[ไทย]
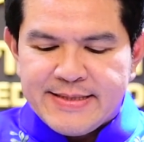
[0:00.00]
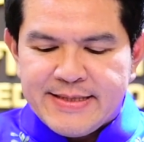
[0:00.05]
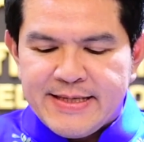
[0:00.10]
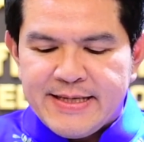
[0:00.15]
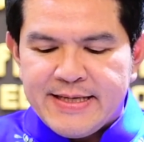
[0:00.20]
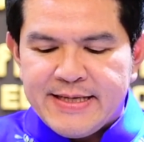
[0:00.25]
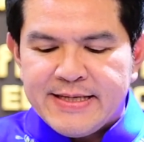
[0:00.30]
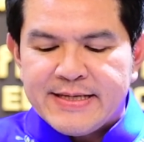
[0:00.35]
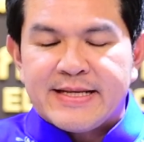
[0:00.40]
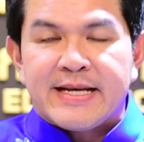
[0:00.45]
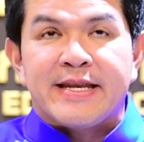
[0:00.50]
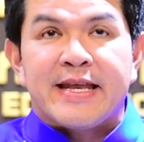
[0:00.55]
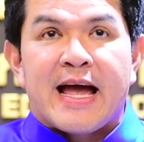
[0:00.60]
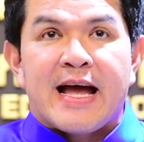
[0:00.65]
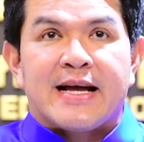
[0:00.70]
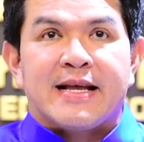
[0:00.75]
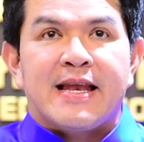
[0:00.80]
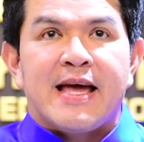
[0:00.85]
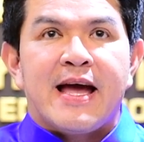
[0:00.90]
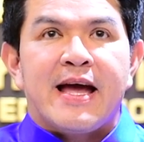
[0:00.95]
ที่ตระห
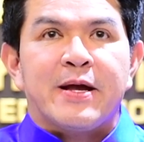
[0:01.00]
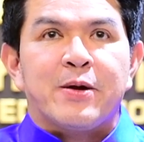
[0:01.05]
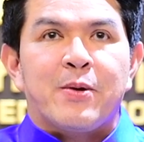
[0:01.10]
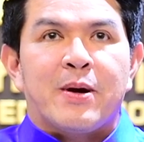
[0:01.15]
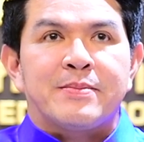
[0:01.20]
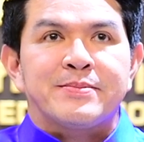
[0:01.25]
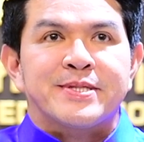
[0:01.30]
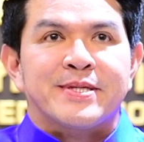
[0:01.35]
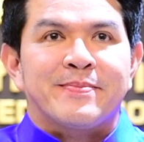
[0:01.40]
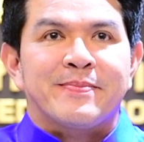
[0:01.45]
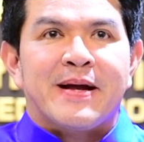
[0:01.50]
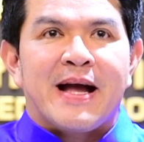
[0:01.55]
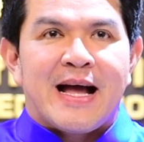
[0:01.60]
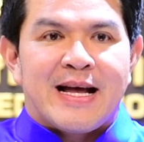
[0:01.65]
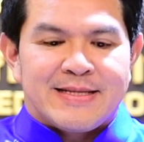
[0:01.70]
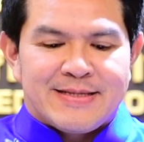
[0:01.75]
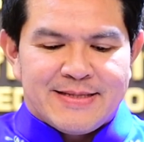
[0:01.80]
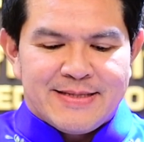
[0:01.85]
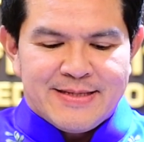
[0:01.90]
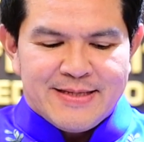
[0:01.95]
นักและให้ความสำ
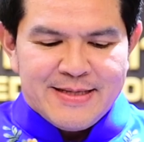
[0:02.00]
คัญ